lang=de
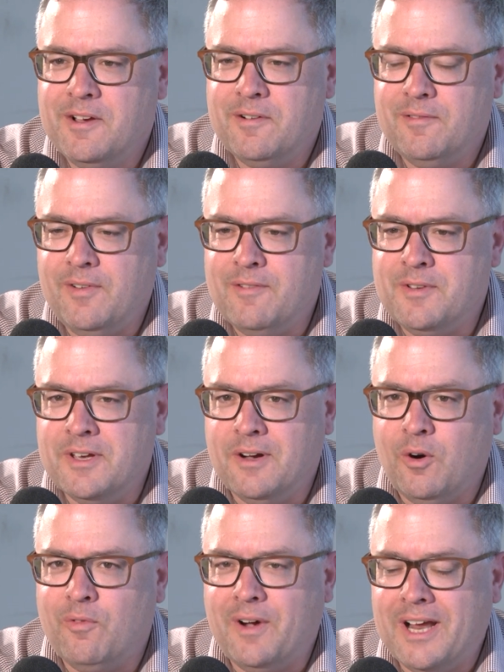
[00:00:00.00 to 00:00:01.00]
weil wir
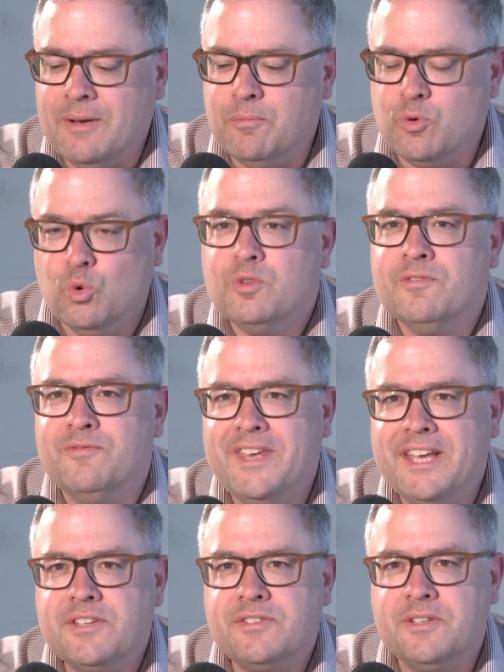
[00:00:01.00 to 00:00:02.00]
auf einem guten
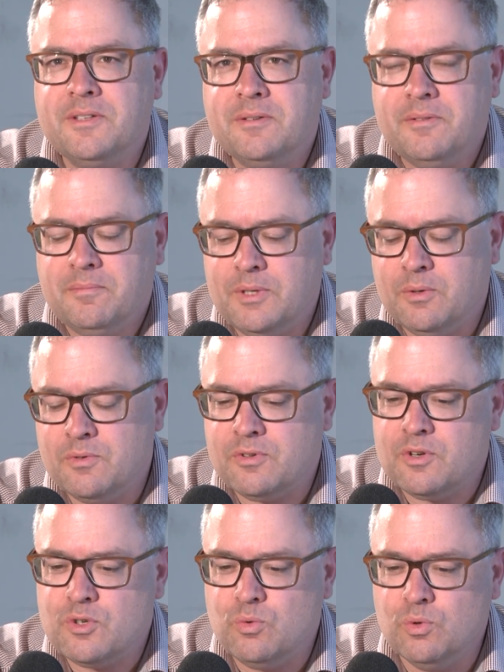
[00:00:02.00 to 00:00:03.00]
Weg sind mit
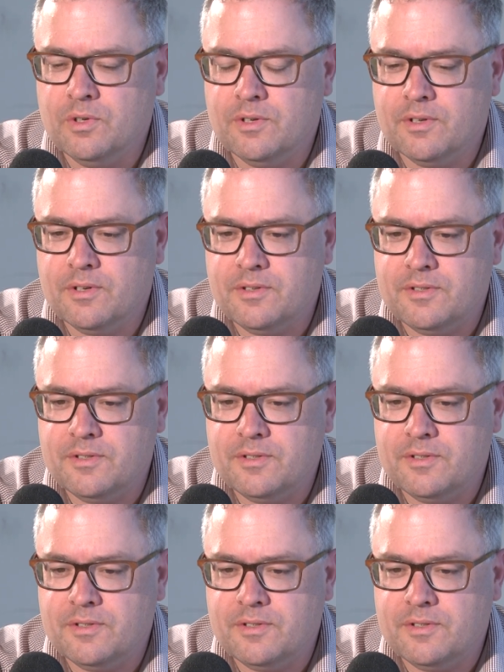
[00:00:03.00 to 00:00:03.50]
unserer Schule.